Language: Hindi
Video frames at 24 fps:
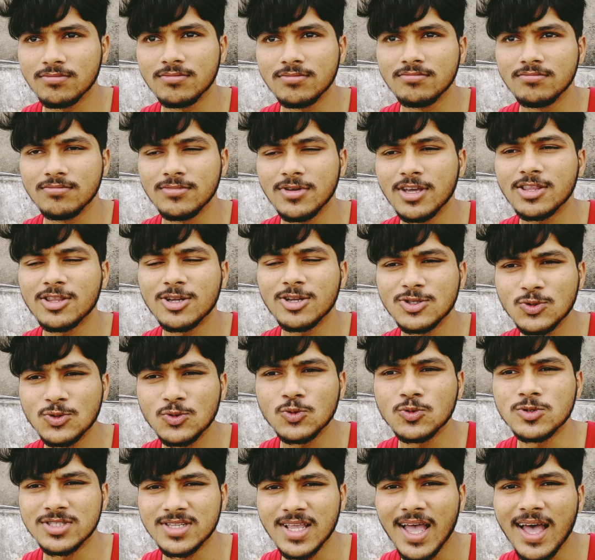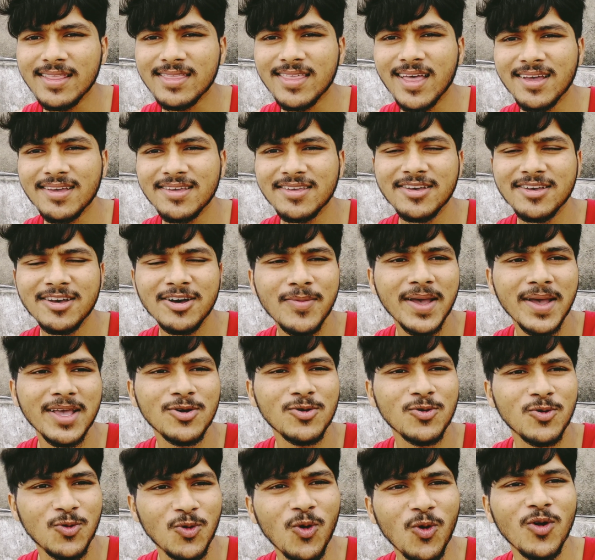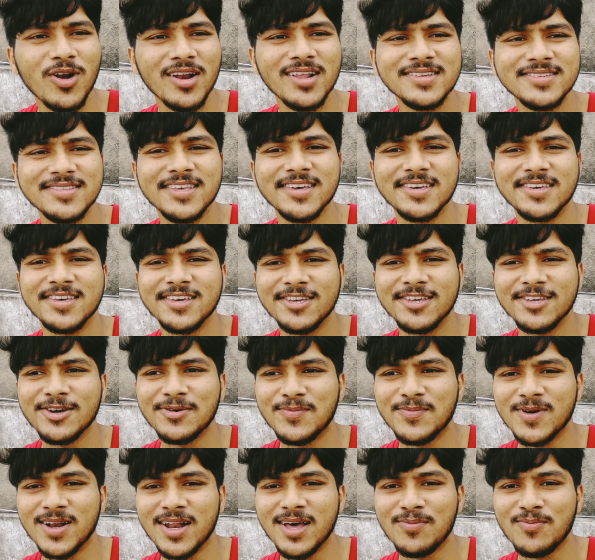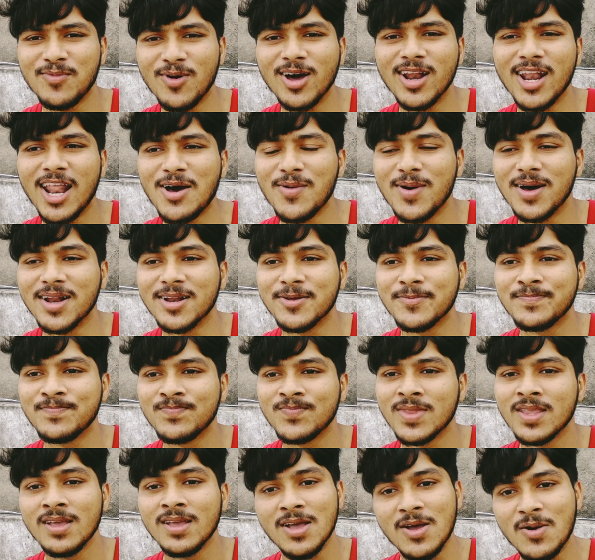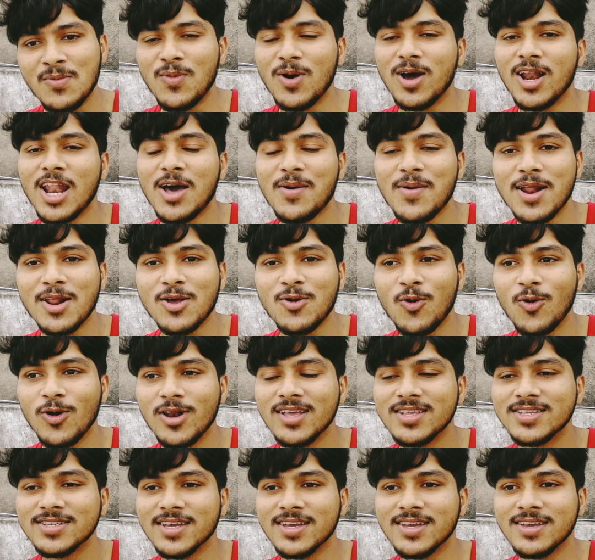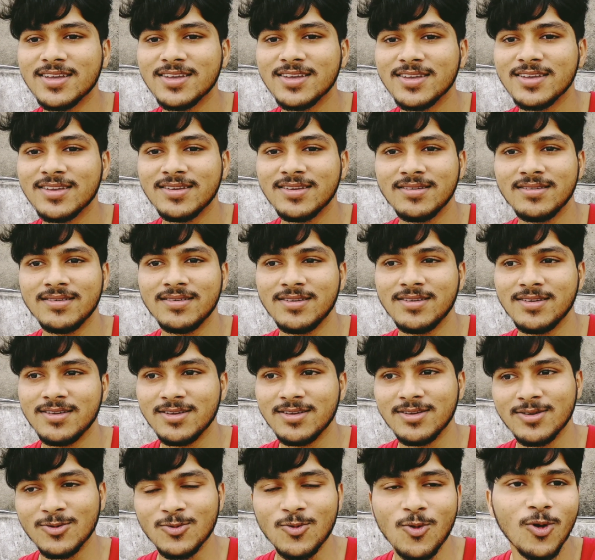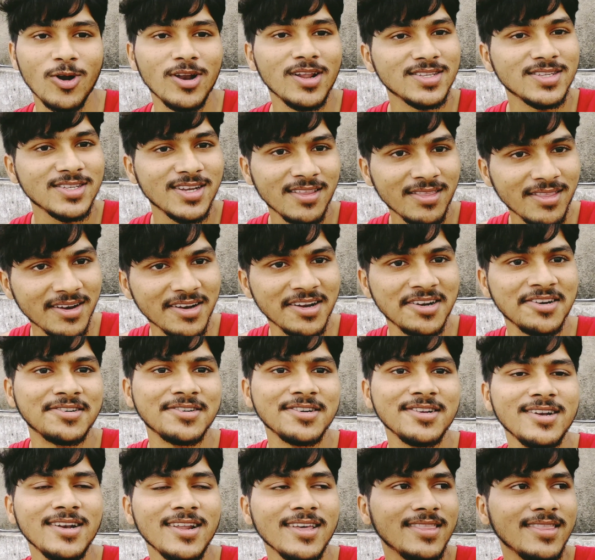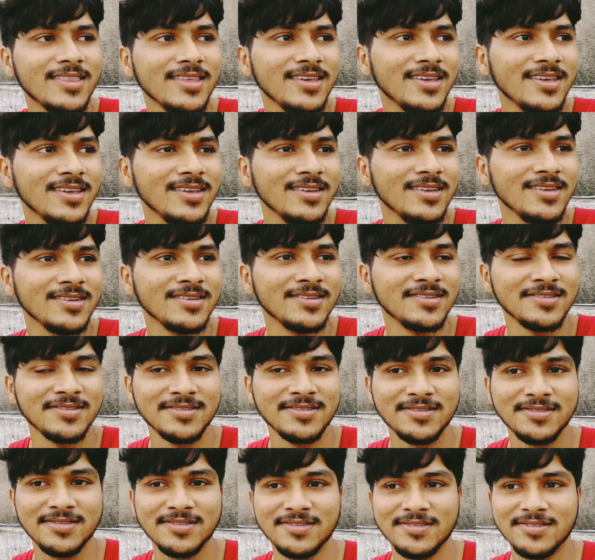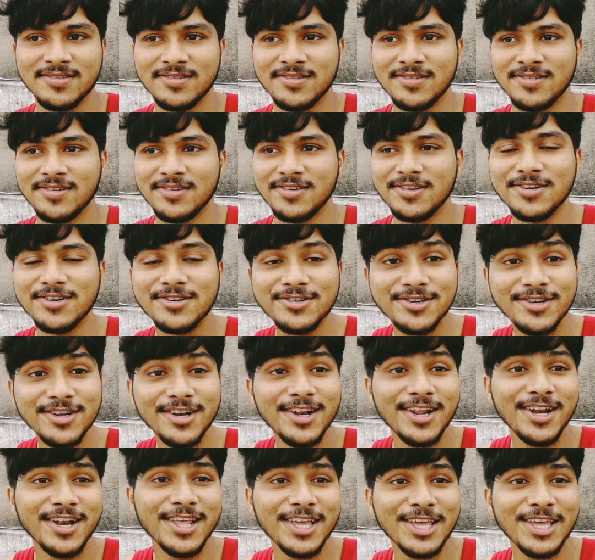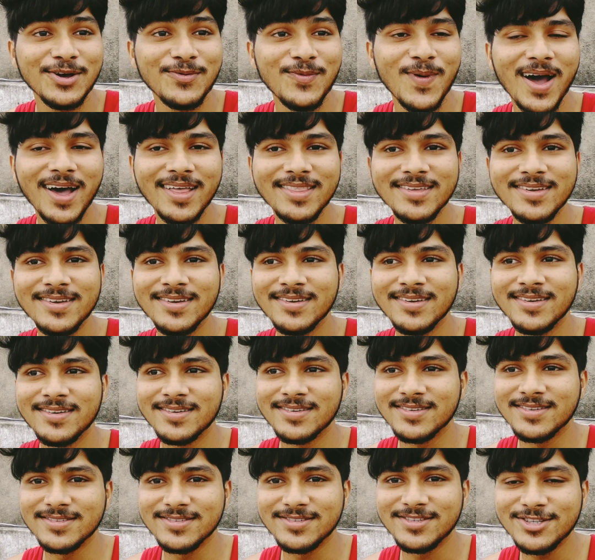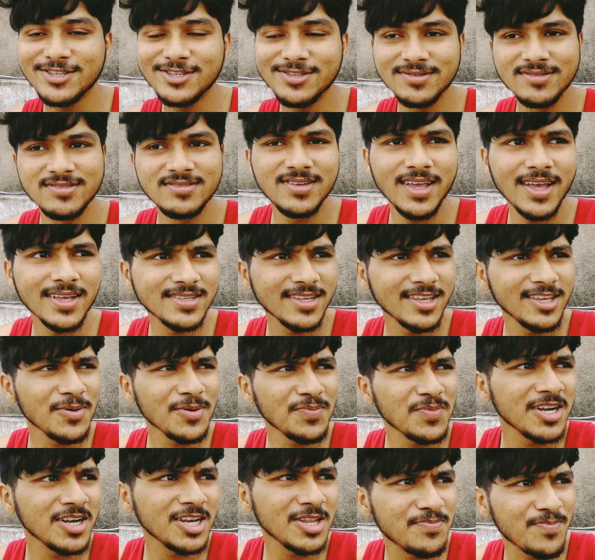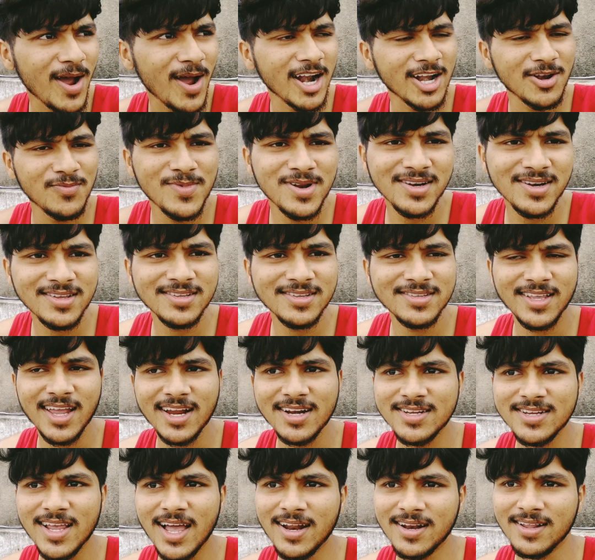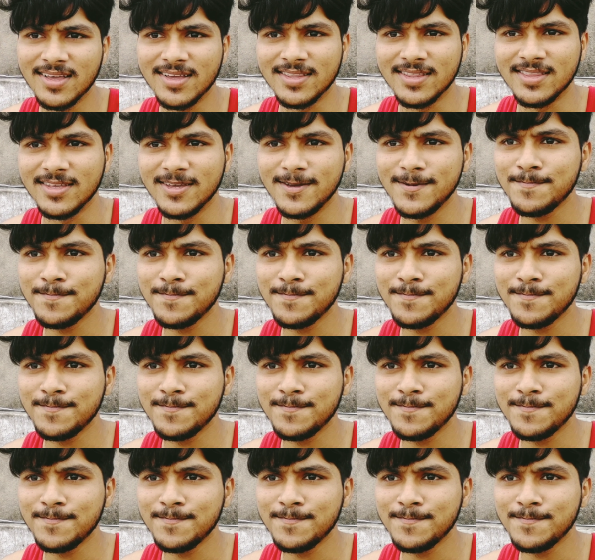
एक तरह से उत्साह था कि हाँ भाई कॉलेज देखेंगे अपना पहला बार पहला बार कॉलेज गए कॉलेज के अंदर एंट्री लेते हैं एंट्री लेने के बाद जिस जैसे ही अपने डिपार्टमेंट के साइड जा रहे थे